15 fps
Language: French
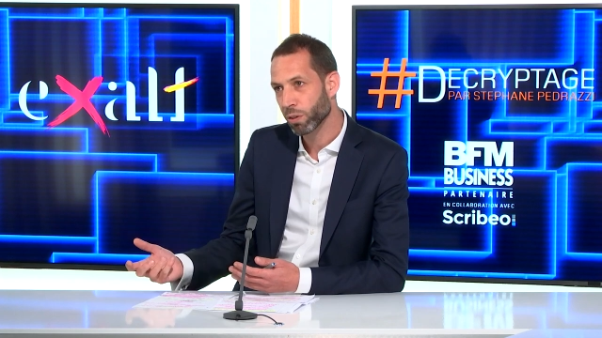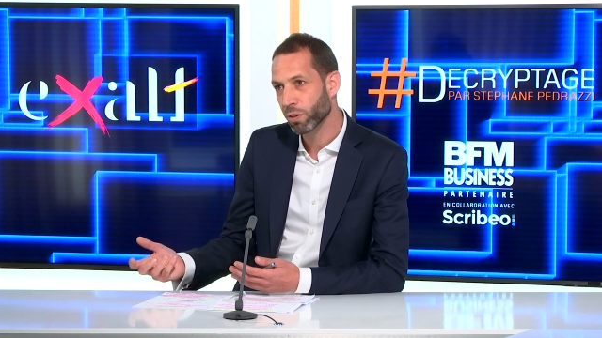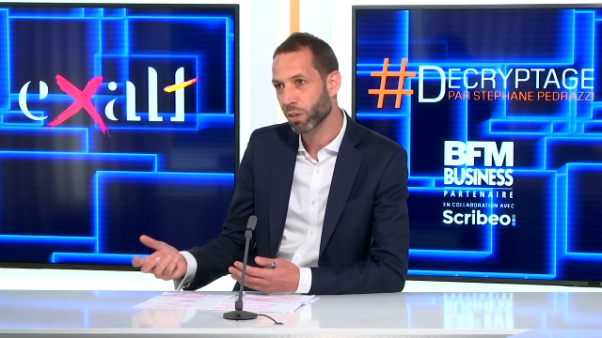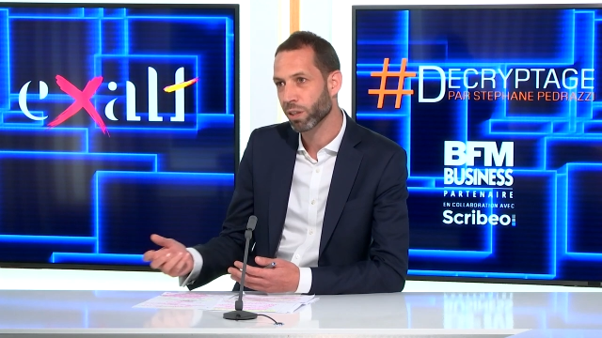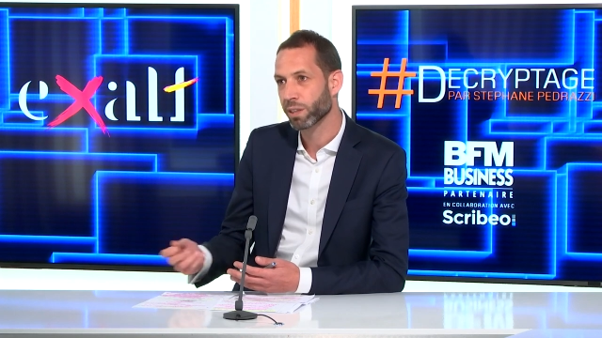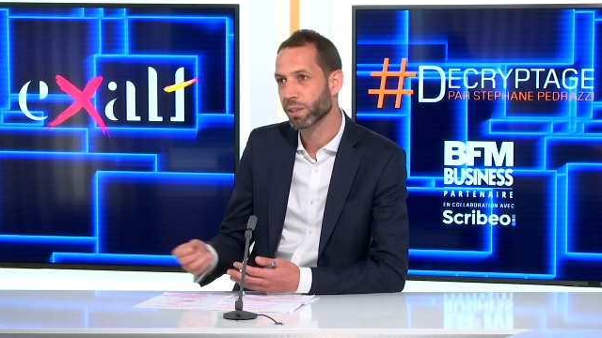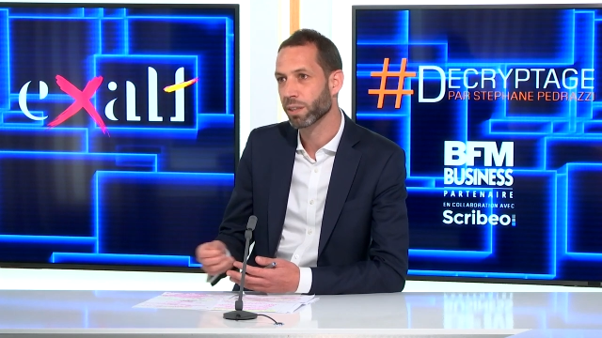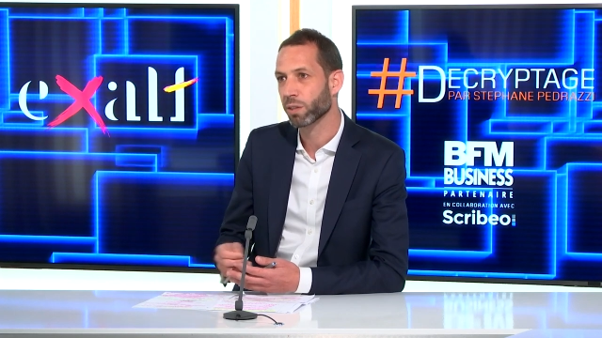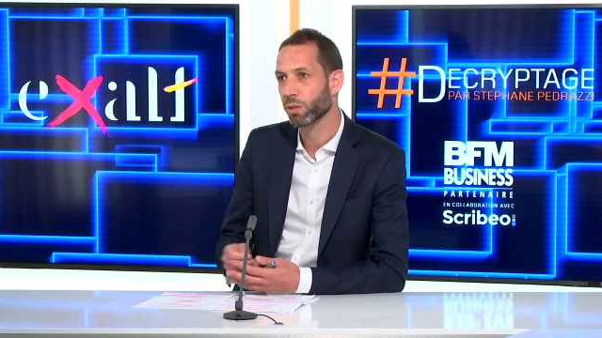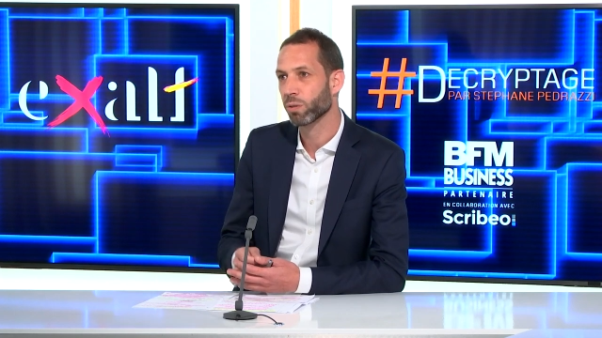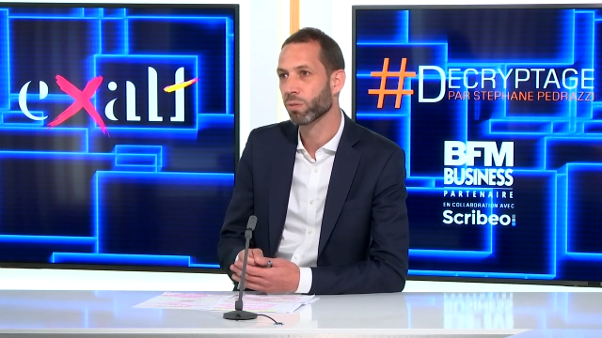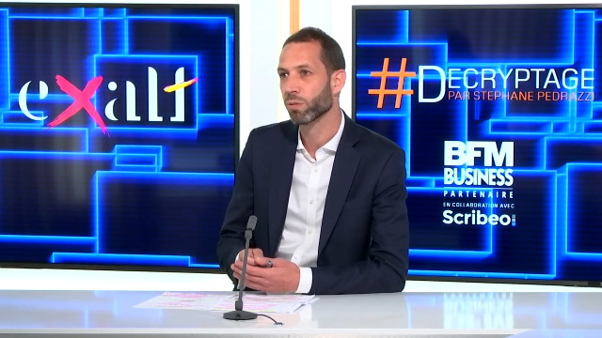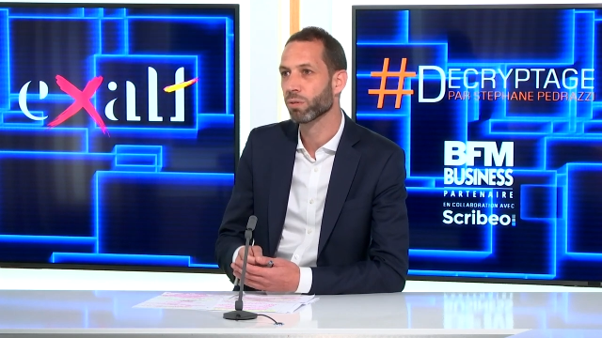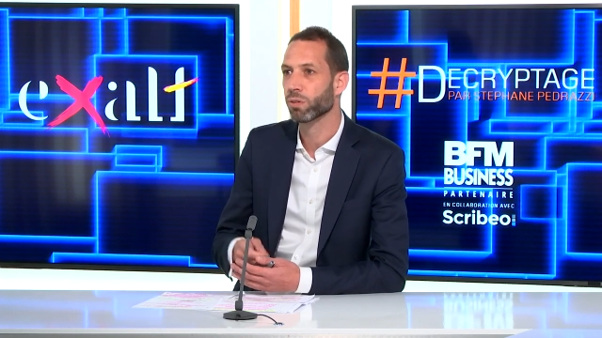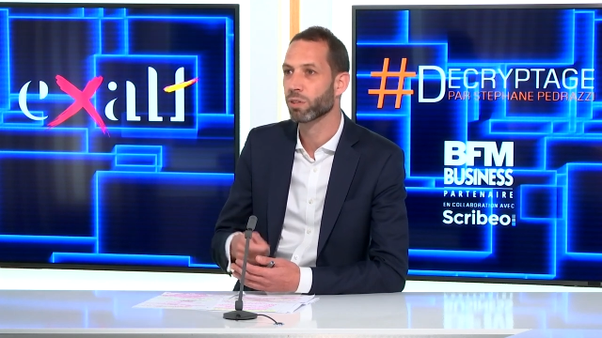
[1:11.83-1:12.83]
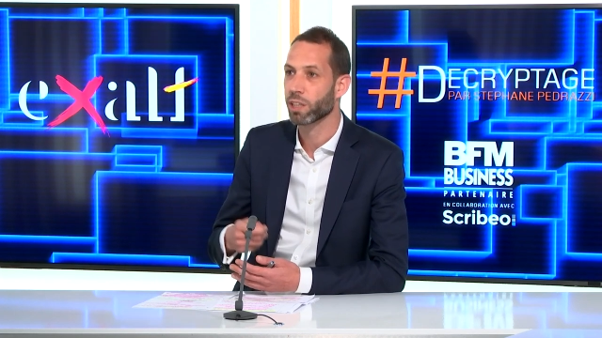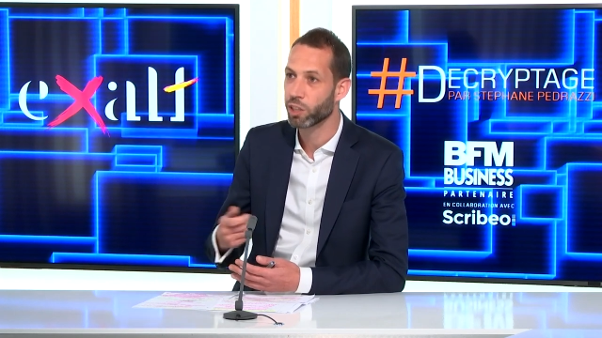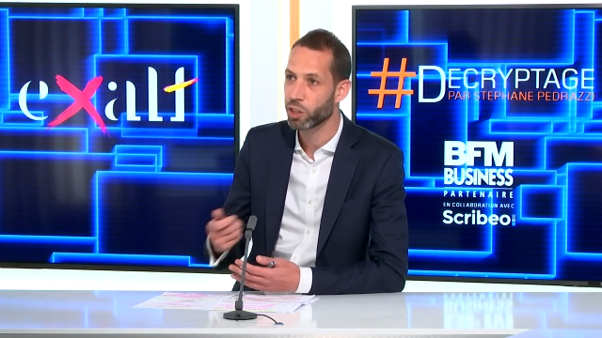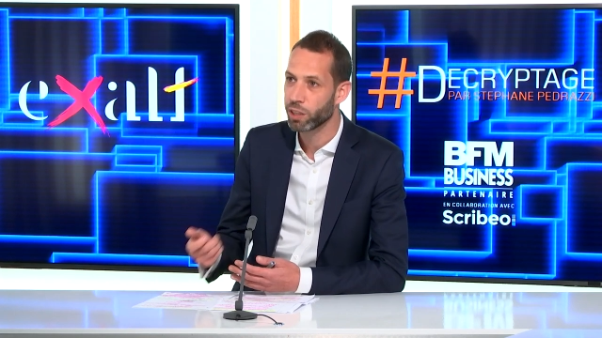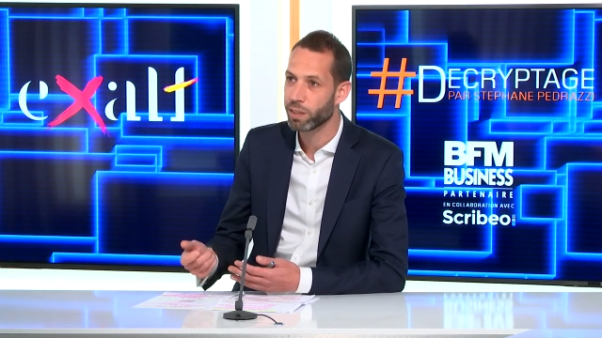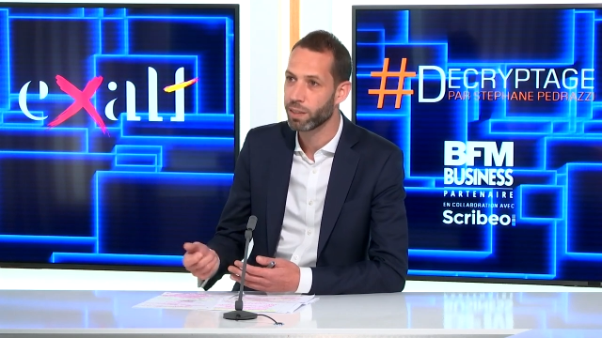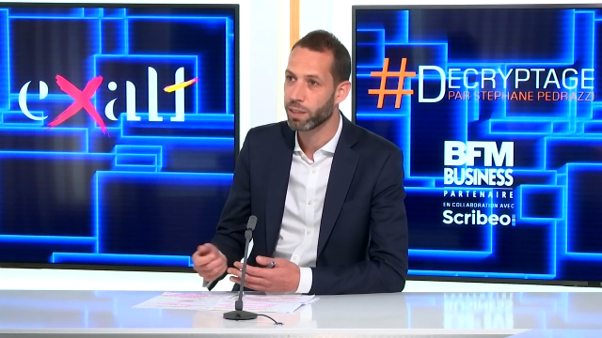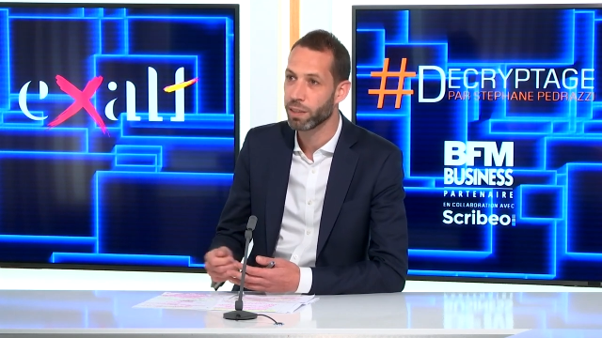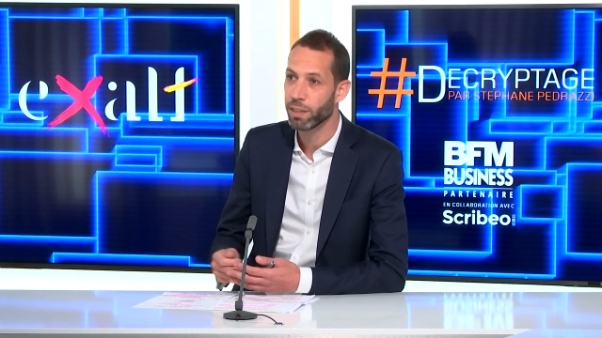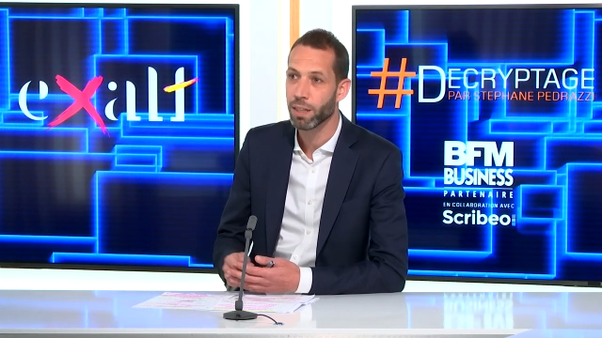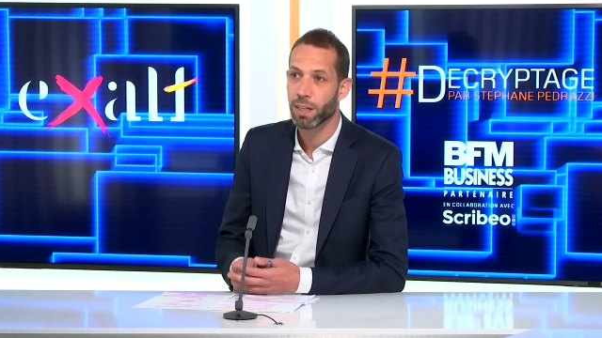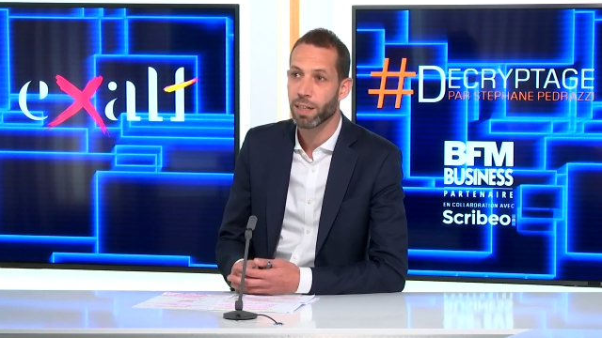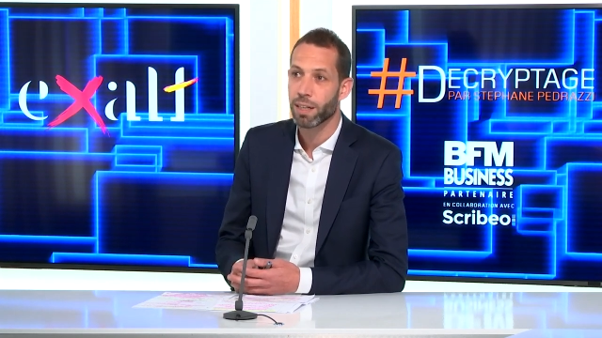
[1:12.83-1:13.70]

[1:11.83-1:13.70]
leurs organisations, de s'agiliser.